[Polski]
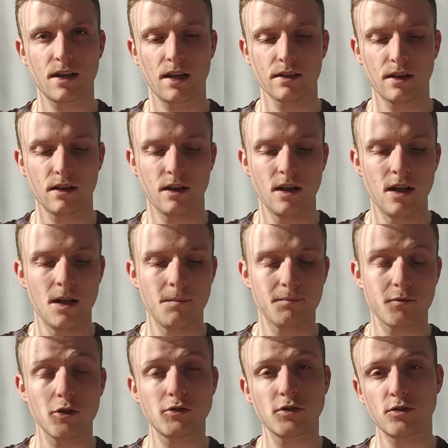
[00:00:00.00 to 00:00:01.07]
skandal.
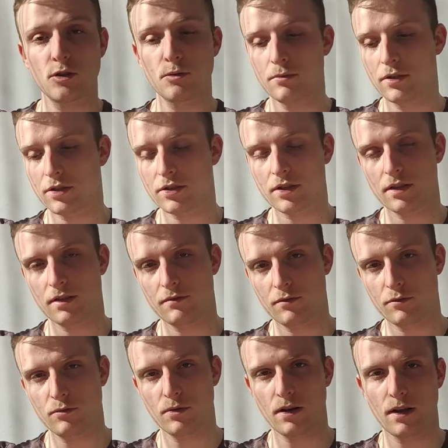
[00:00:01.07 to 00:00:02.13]
To, co zrobił jeszcze w
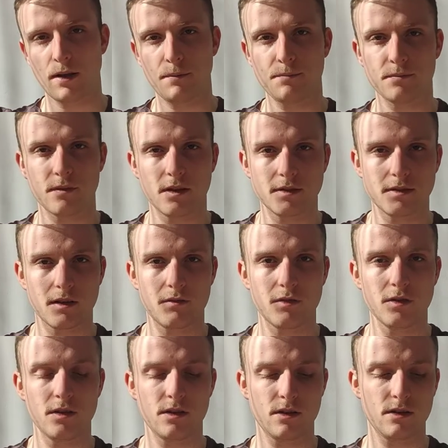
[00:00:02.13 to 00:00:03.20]
ogóle mm,
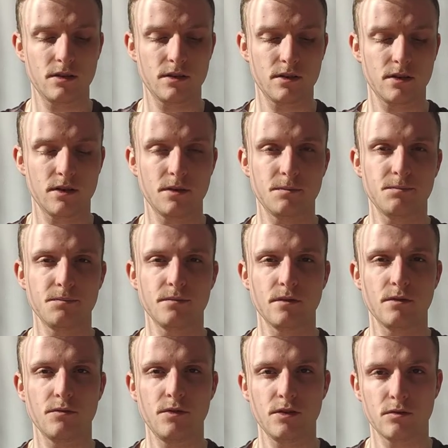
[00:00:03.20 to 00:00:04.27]
zawodnik
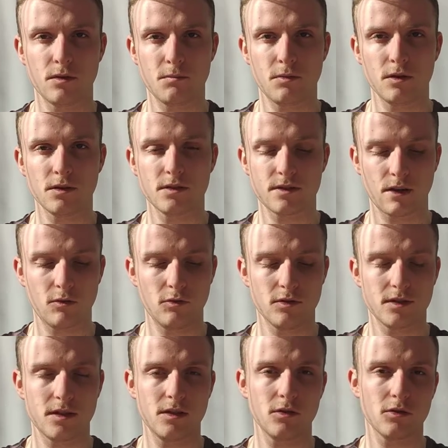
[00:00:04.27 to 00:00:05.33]
Wisły Pod,
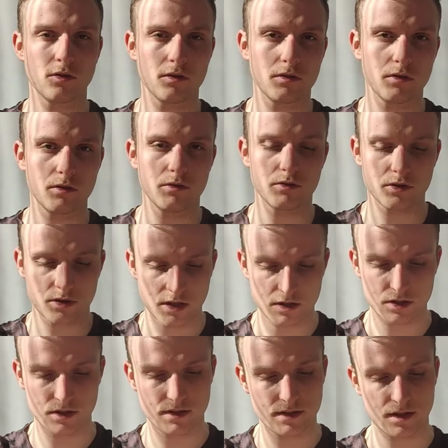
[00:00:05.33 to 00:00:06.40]
Sekulski, no to, to już
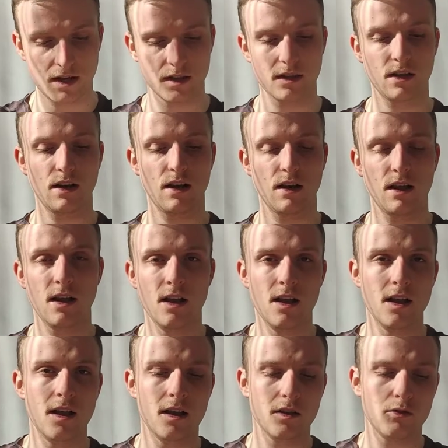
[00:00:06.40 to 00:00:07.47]
też jest skandal, ale
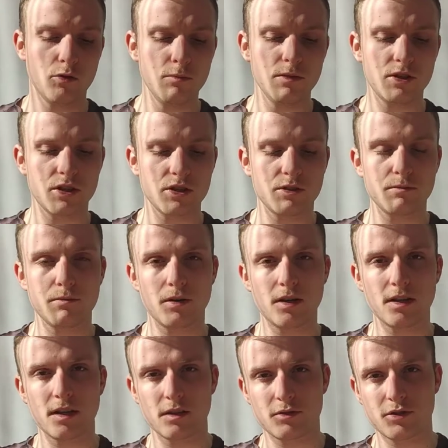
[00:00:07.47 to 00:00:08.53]
tu myślę, że była
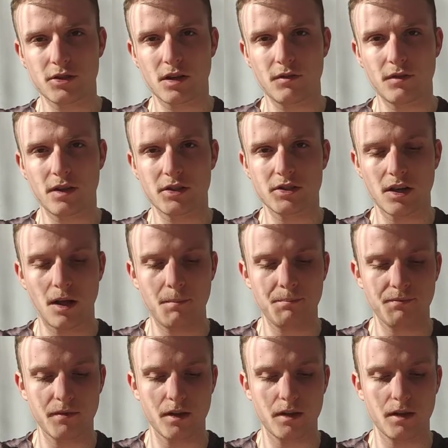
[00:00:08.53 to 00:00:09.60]
jednak troszkę większa
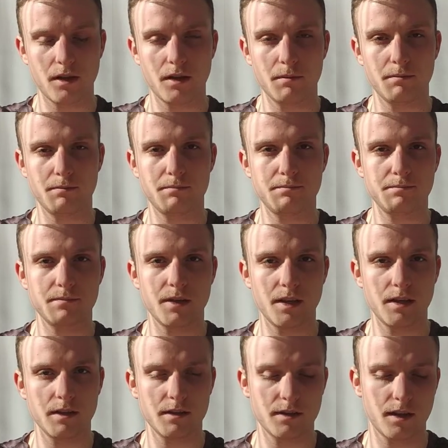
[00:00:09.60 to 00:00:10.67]
e,
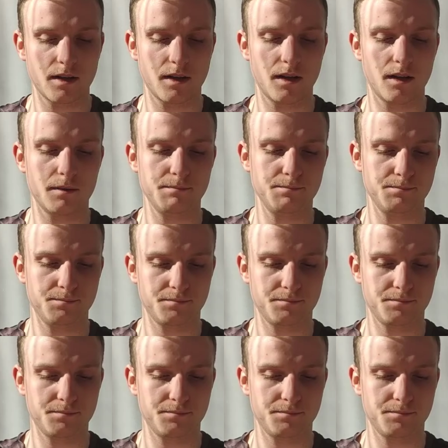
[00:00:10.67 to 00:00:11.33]
taka